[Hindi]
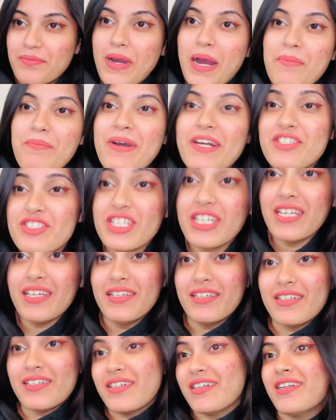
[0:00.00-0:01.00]
पापा जी
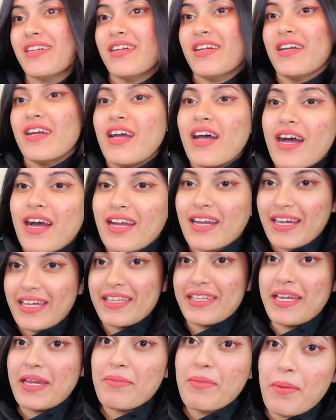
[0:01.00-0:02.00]
हाँ। अगर
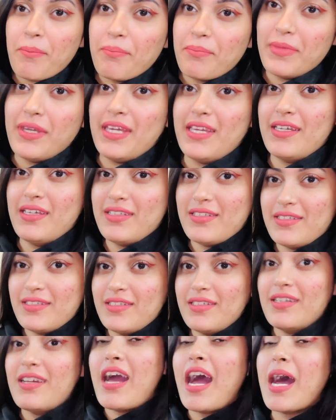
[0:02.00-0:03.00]
ये मम्मी
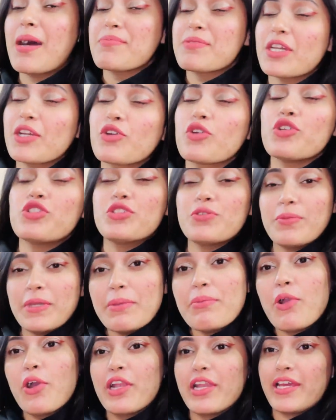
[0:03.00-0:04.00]
आपसे कुछ भी
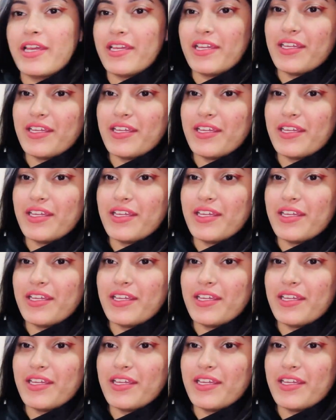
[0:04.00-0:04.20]
बोले